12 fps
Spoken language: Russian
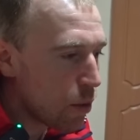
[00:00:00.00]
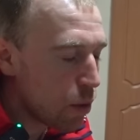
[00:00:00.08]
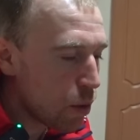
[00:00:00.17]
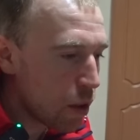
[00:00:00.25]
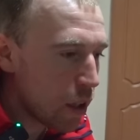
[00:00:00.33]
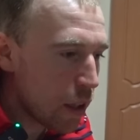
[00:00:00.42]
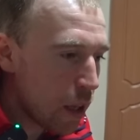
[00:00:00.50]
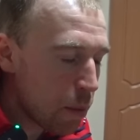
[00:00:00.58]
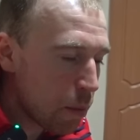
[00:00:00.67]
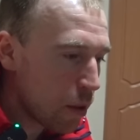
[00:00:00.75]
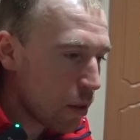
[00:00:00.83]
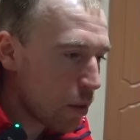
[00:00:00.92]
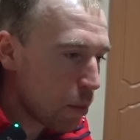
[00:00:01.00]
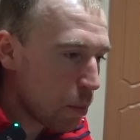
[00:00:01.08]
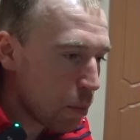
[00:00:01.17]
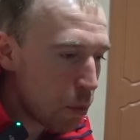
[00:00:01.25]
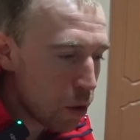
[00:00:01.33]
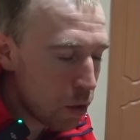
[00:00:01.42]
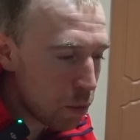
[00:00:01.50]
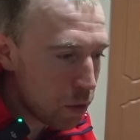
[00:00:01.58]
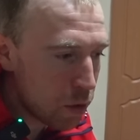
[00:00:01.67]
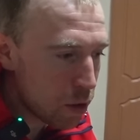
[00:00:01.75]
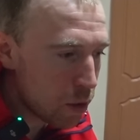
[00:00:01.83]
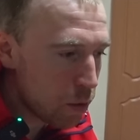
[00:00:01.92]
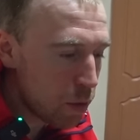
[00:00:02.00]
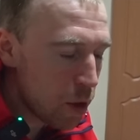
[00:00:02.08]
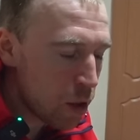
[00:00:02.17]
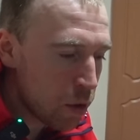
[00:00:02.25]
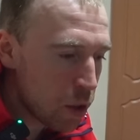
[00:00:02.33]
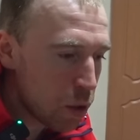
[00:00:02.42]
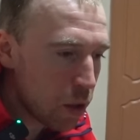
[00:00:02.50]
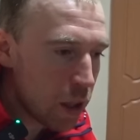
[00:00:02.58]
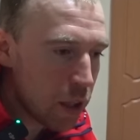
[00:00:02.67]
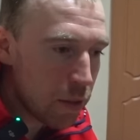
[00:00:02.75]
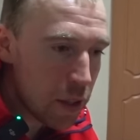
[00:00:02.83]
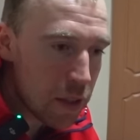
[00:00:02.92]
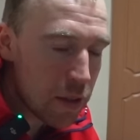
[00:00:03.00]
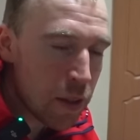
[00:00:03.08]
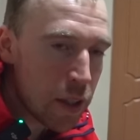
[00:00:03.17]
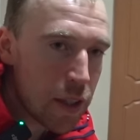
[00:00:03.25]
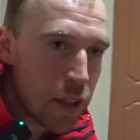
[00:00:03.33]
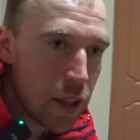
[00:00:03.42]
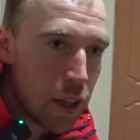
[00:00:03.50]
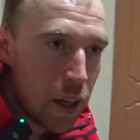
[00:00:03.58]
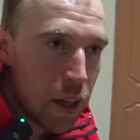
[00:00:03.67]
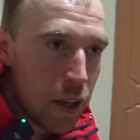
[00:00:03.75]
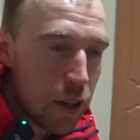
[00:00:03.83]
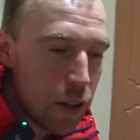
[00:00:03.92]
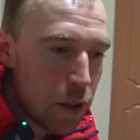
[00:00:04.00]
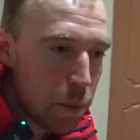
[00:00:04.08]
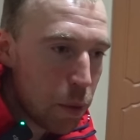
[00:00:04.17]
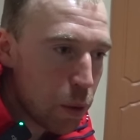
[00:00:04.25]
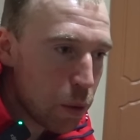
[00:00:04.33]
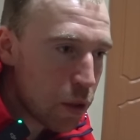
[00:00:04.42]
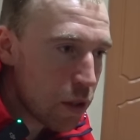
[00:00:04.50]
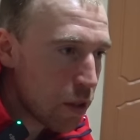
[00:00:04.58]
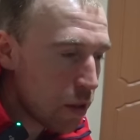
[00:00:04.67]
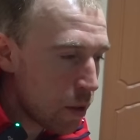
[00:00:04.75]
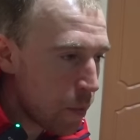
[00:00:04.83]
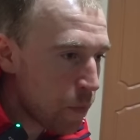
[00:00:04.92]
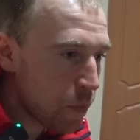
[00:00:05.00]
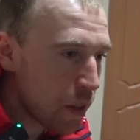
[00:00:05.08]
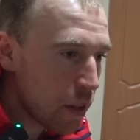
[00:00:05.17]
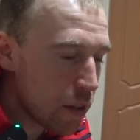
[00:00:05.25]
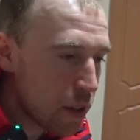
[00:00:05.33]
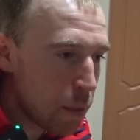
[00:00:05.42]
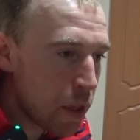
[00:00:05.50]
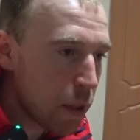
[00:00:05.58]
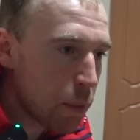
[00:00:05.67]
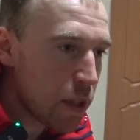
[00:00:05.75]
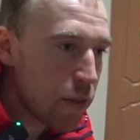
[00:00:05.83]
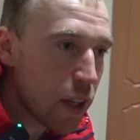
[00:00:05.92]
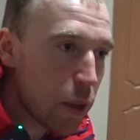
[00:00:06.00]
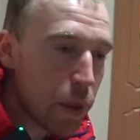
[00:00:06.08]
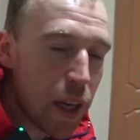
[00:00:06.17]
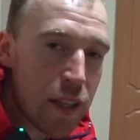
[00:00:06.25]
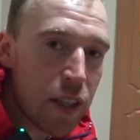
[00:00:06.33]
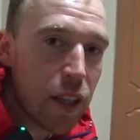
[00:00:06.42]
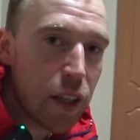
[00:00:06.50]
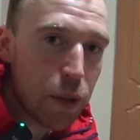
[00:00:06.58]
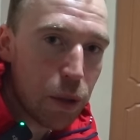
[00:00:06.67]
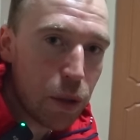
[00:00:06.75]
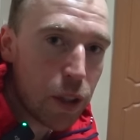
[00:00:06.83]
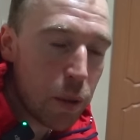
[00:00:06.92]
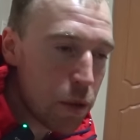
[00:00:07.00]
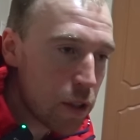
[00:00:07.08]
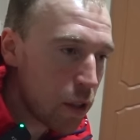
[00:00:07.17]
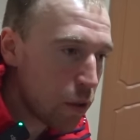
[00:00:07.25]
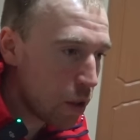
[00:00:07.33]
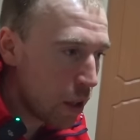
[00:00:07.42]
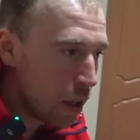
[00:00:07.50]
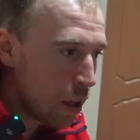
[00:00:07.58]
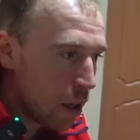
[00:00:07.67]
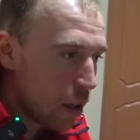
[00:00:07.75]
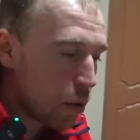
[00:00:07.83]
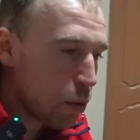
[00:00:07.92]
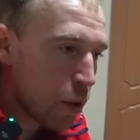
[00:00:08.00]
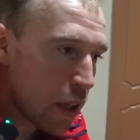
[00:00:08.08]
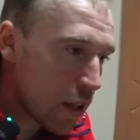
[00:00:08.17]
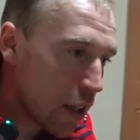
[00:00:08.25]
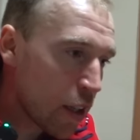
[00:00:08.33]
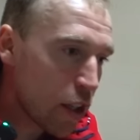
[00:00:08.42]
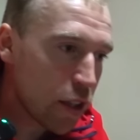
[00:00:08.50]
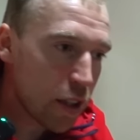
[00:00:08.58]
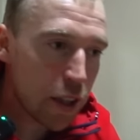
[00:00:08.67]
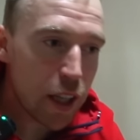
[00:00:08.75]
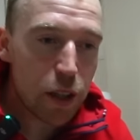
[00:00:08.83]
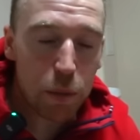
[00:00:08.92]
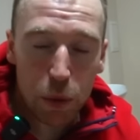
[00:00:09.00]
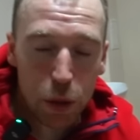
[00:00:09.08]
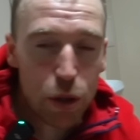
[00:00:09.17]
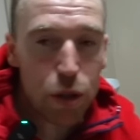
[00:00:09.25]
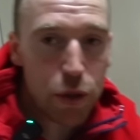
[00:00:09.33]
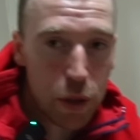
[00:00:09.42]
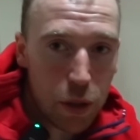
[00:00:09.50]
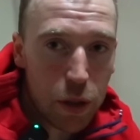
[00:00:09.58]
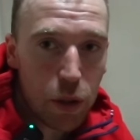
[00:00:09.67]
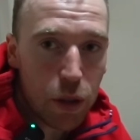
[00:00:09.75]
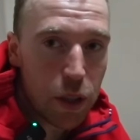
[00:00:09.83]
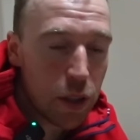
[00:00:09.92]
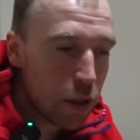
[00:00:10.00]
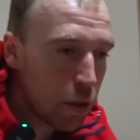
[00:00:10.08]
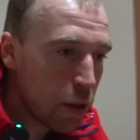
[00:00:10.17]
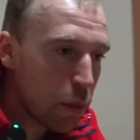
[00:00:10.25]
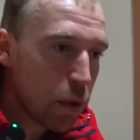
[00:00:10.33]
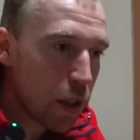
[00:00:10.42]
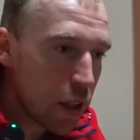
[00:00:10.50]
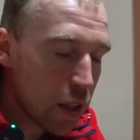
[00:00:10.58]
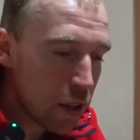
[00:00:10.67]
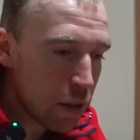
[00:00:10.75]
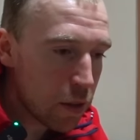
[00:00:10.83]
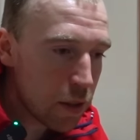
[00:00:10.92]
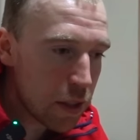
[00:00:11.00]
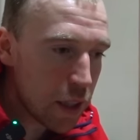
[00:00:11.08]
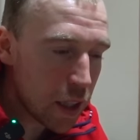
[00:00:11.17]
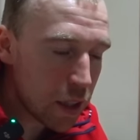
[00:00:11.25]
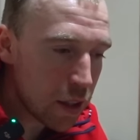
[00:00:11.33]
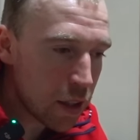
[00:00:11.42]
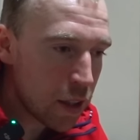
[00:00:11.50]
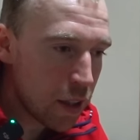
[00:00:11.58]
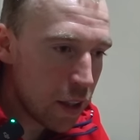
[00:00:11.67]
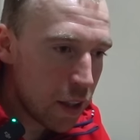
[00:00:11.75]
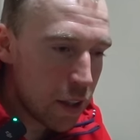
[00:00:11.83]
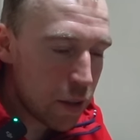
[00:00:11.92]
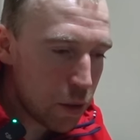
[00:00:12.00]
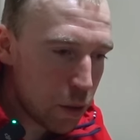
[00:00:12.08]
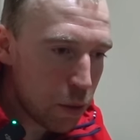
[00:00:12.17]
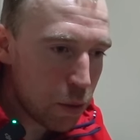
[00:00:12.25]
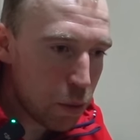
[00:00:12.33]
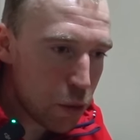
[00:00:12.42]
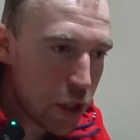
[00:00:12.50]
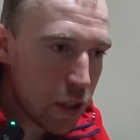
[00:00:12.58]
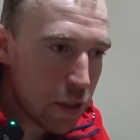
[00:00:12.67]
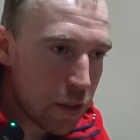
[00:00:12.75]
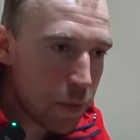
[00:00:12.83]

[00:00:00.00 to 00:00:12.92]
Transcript: вот, а там э, более, более высокая ответственность, плюс сама атмосфера праздника, которую там устраивают. У нас, конечно, к этому тоже все идет, и неплохие старты – Э, уже